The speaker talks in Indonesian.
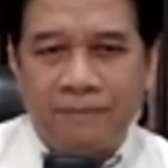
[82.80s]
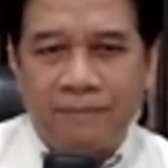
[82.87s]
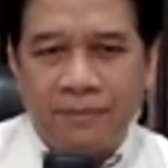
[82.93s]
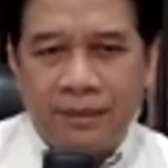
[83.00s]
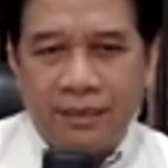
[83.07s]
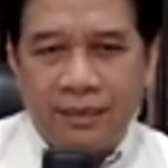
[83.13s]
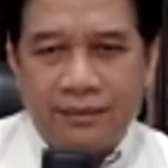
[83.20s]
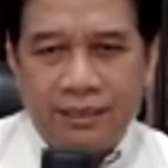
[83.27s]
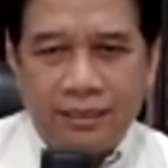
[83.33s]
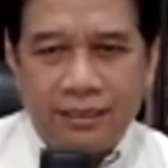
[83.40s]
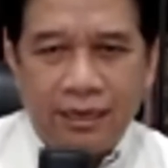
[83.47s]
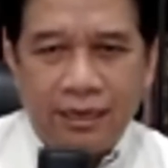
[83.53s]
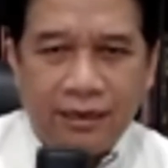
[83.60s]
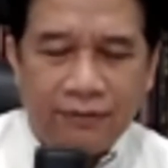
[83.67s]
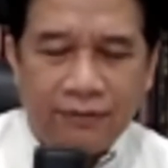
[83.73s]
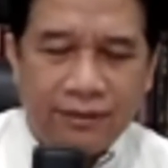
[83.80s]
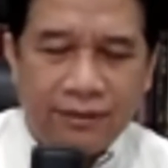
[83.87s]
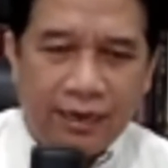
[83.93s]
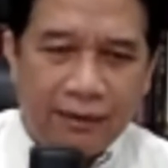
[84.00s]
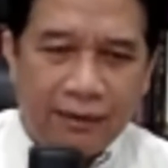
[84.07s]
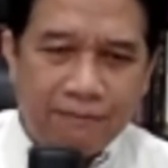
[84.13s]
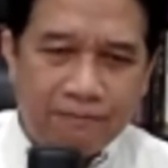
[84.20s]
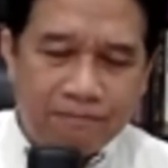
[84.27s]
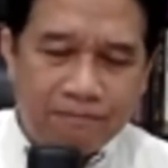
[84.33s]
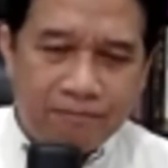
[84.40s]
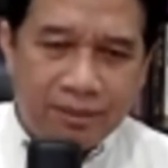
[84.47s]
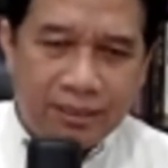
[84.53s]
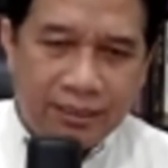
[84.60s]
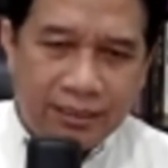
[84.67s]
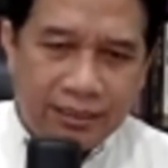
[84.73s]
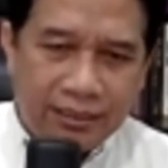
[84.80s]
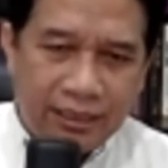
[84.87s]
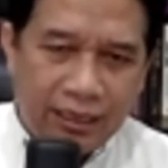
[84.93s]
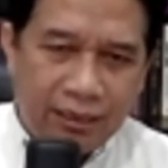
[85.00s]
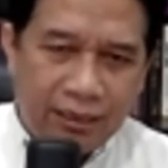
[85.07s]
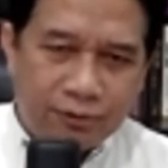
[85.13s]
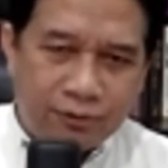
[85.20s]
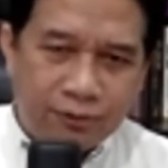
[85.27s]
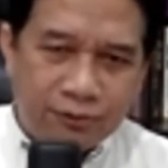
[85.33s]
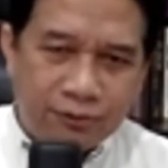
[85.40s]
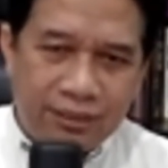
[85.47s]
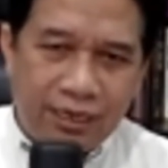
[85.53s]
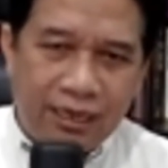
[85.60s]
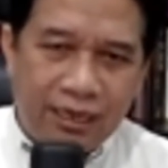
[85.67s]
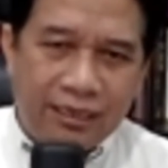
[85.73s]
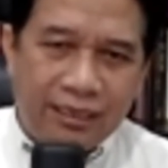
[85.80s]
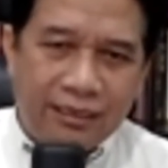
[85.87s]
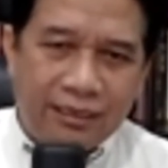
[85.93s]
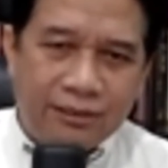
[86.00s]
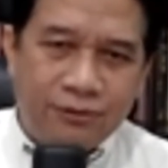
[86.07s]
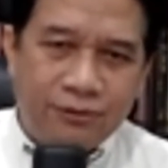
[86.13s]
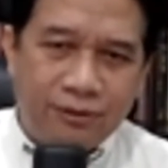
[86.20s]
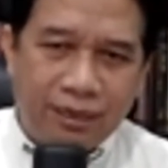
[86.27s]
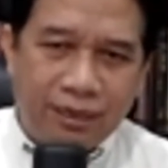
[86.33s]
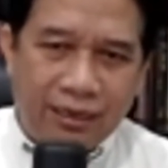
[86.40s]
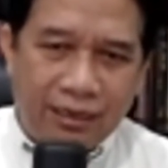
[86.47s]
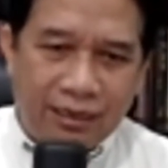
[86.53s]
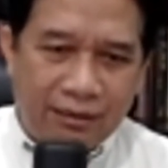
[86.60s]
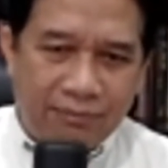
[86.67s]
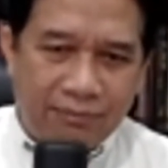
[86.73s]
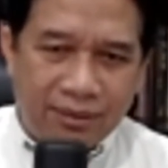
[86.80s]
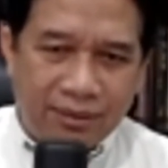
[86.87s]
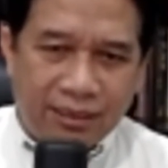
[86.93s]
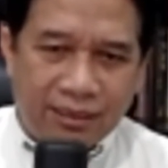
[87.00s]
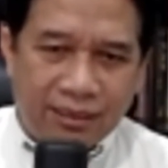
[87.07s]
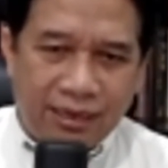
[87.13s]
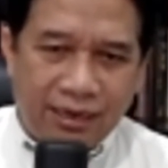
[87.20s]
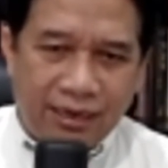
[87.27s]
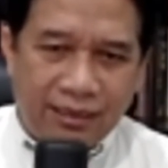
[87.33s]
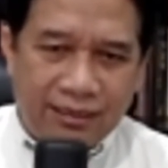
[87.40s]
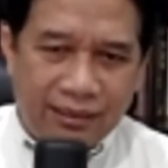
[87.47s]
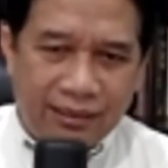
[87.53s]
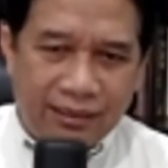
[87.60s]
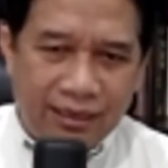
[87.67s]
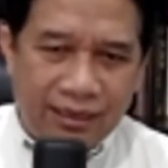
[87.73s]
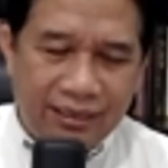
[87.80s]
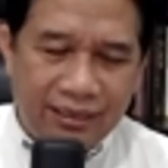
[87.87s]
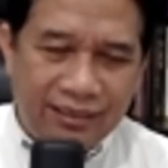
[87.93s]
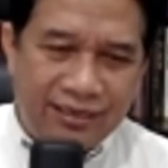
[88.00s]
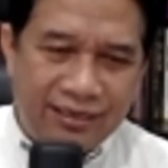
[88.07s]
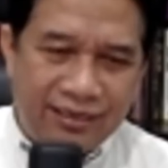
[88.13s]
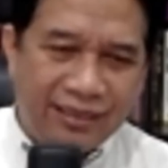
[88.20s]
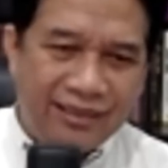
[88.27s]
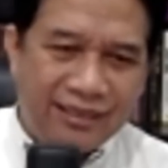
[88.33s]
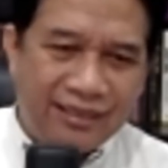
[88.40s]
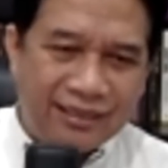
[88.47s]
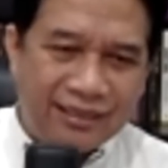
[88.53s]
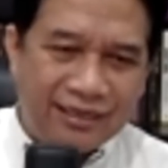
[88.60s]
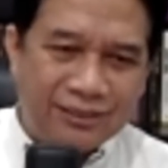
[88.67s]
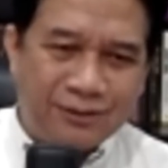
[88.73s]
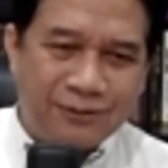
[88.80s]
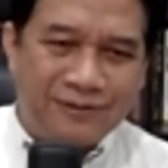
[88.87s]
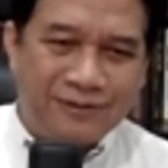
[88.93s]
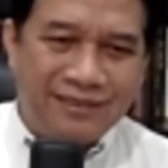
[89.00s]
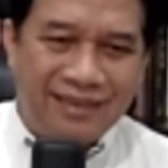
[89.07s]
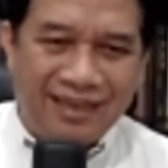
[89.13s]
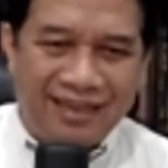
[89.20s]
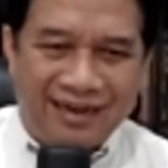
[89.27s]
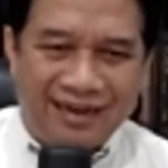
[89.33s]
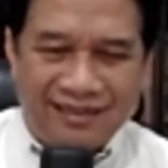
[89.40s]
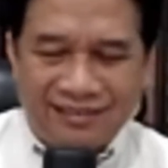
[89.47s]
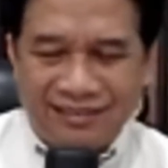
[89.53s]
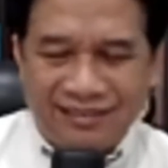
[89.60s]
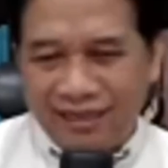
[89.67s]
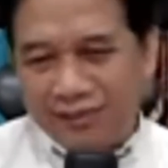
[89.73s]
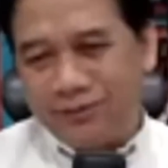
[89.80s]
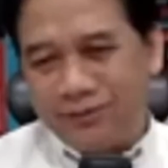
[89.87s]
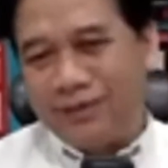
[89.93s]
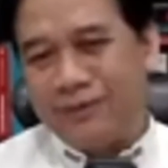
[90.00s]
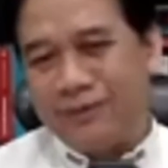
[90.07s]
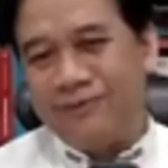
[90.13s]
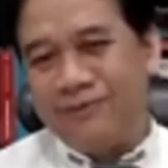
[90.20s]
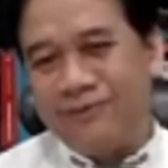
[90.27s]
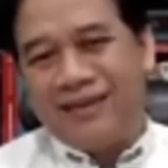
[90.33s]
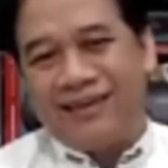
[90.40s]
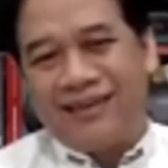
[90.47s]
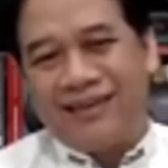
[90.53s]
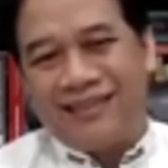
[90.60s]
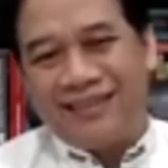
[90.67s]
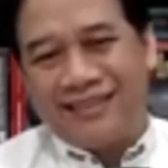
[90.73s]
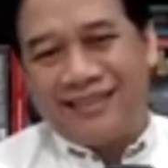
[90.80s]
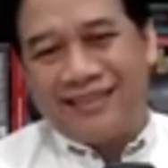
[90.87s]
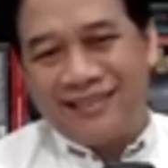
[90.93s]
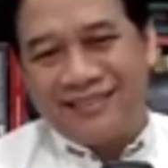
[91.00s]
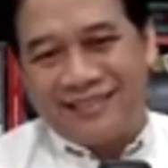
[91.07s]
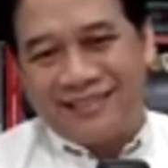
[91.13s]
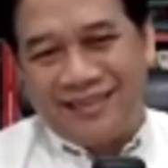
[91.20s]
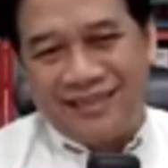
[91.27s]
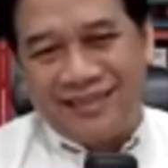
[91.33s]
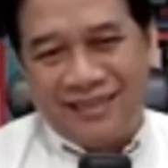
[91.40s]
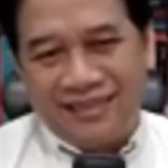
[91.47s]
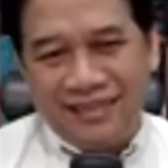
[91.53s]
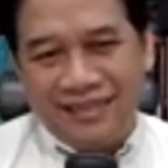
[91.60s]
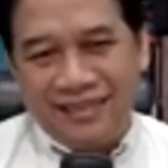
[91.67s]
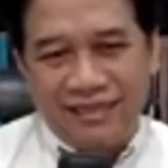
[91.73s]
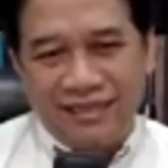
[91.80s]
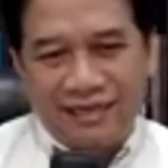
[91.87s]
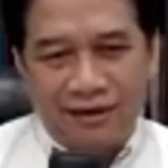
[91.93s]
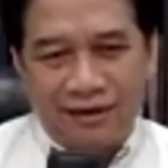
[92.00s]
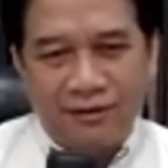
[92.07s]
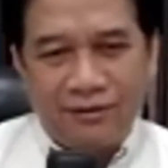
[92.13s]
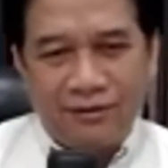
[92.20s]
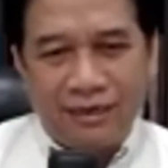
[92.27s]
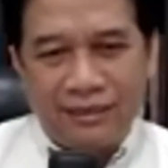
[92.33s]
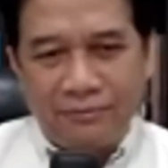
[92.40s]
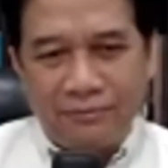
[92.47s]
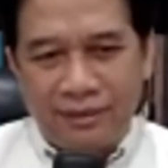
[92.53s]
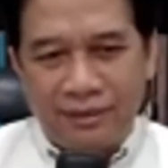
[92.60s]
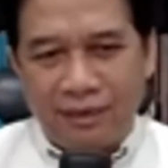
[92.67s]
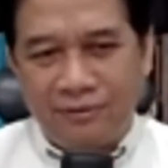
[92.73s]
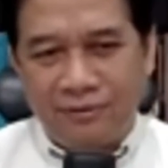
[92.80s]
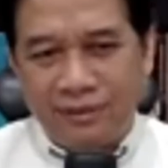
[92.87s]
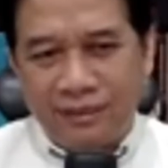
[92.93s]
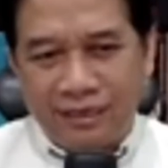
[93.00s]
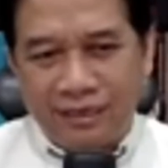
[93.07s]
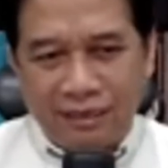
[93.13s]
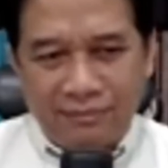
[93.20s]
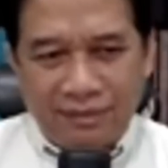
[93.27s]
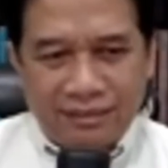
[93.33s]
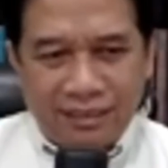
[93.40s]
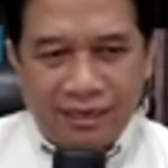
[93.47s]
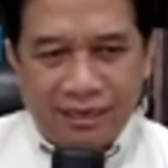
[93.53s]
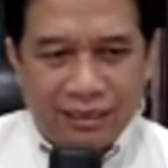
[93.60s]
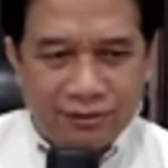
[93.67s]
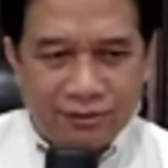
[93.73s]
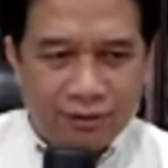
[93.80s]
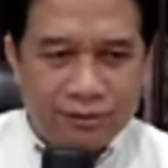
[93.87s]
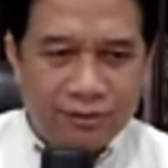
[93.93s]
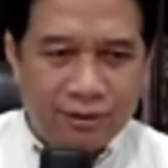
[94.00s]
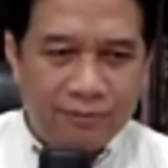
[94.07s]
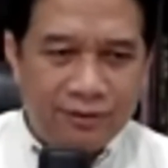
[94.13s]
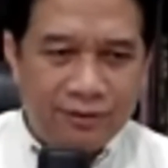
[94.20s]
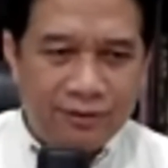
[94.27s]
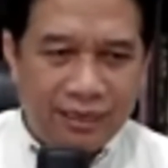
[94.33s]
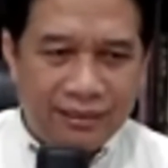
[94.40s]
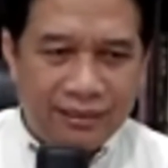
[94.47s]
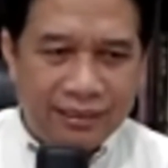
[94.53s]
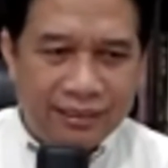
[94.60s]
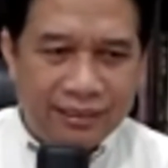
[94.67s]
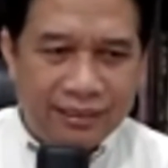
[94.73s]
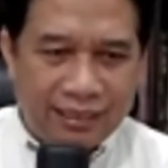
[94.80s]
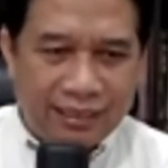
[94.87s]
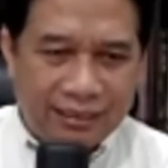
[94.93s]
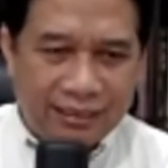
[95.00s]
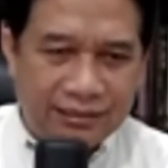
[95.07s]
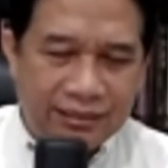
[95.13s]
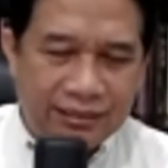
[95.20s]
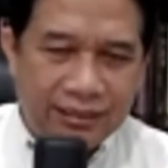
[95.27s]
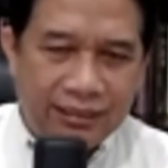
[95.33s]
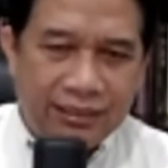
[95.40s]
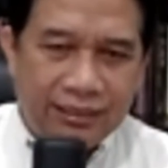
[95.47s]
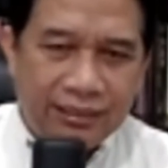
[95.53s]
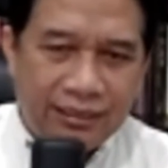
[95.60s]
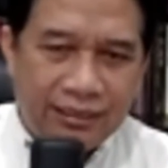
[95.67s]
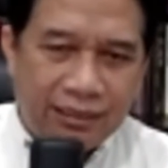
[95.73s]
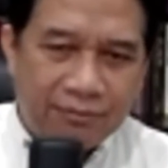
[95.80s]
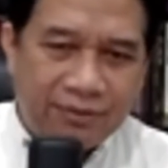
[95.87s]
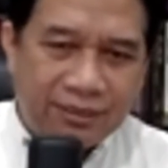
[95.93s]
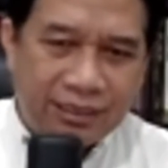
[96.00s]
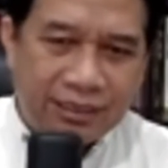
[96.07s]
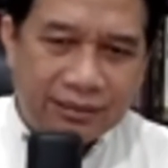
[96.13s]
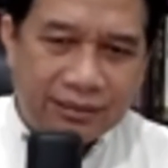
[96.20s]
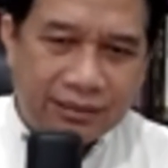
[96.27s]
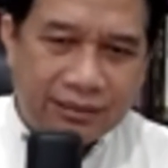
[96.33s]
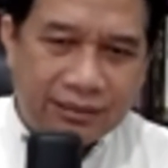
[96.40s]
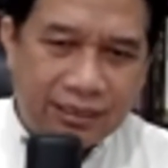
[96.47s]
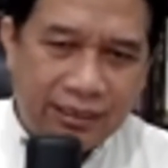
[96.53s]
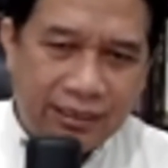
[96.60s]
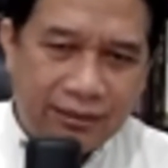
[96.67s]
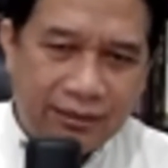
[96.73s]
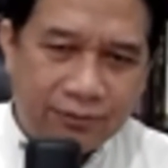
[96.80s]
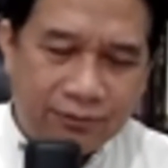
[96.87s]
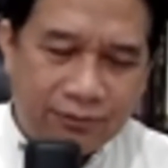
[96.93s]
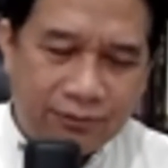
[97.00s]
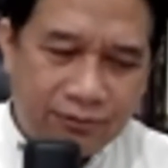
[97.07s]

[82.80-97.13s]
Sehingga kalau dalam ilmu sosial kita juga mengenal adanya identitas sosial. Nah, saya juga punya identitas ya kalau nanti bergabung dengan masyarakat, Soka juga punya identitas yang bisa saja itu